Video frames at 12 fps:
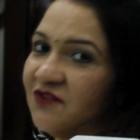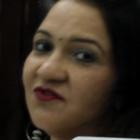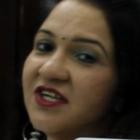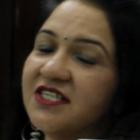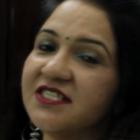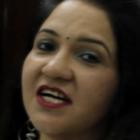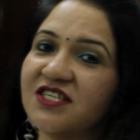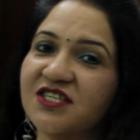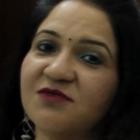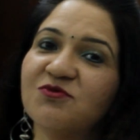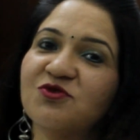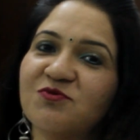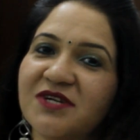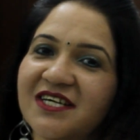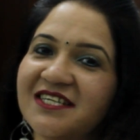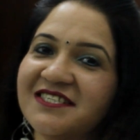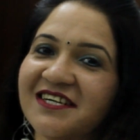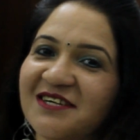फ्रेंड्स आज ना ब्लूपर
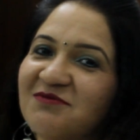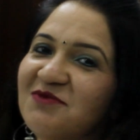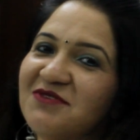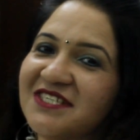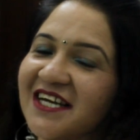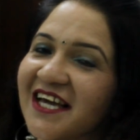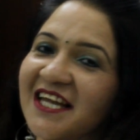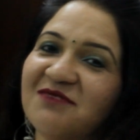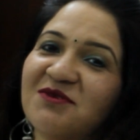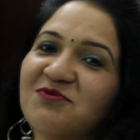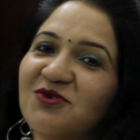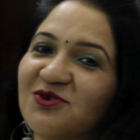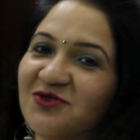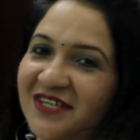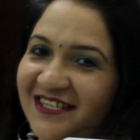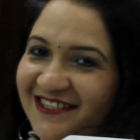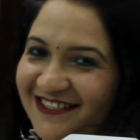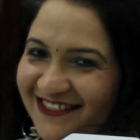के चक्कर में मीशा कह रही मैं
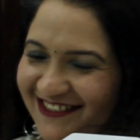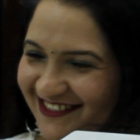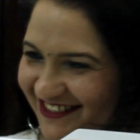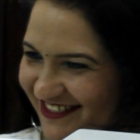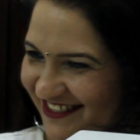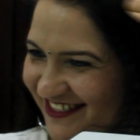बोलूंगी नहीं